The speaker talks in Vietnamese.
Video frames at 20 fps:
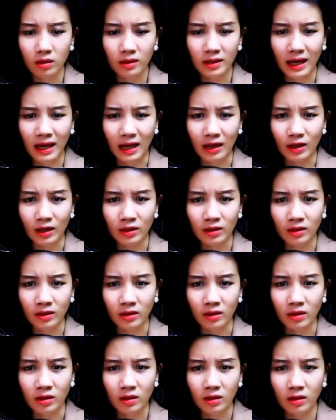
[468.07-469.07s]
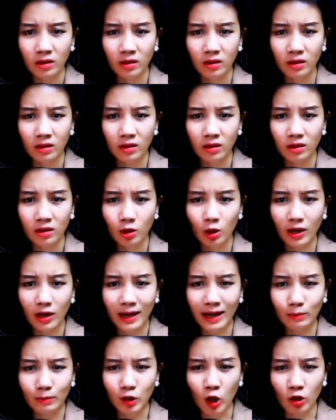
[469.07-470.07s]
Khả Hân! Có
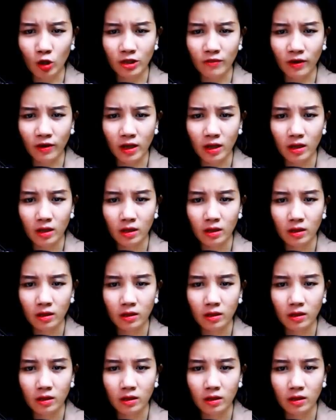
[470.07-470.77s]
đang làm trò gì vậy?